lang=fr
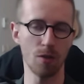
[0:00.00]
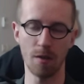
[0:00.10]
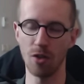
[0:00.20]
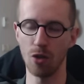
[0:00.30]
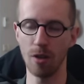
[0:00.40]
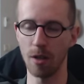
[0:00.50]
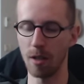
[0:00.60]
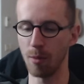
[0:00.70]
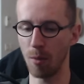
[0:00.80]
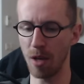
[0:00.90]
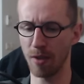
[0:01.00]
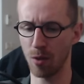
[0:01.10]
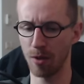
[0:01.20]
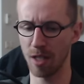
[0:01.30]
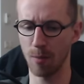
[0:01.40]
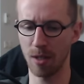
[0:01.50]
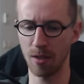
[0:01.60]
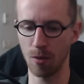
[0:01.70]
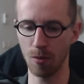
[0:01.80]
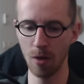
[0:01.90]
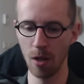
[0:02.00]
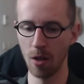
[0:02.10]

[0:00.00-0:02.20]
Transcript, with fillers: Vous avez déjà eu la, première version des expéditions.